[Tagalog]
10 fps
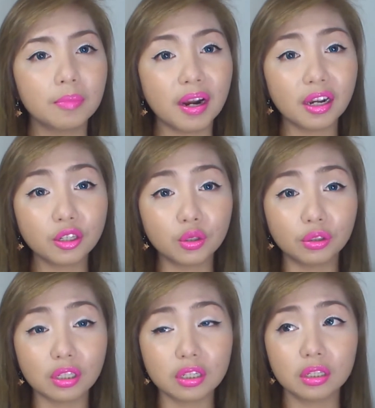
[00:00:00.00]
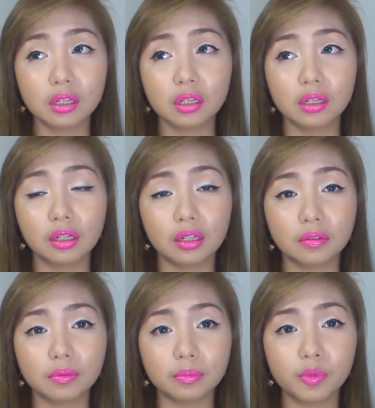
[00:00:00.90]
Parang yun. Tapos,
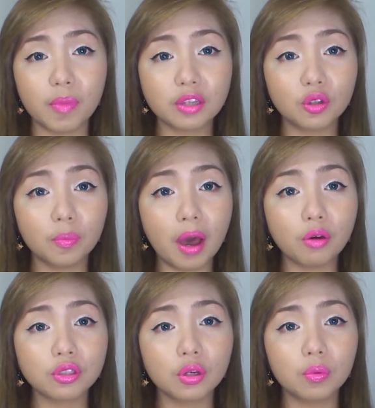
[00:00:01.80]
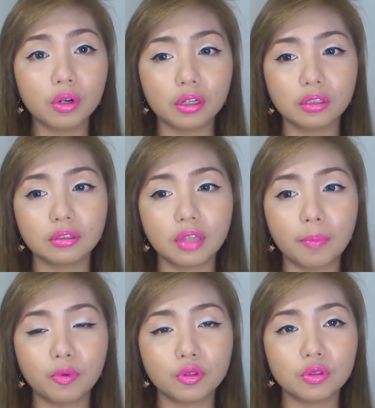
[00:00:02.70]
pumasok pa ako sa work,
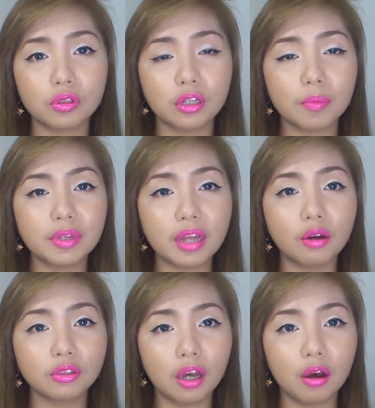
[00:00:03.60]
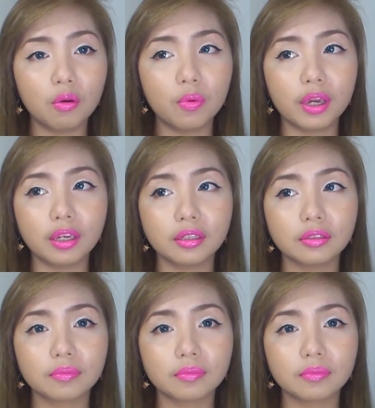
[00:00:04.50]
tapos gabi na ako nakauwi.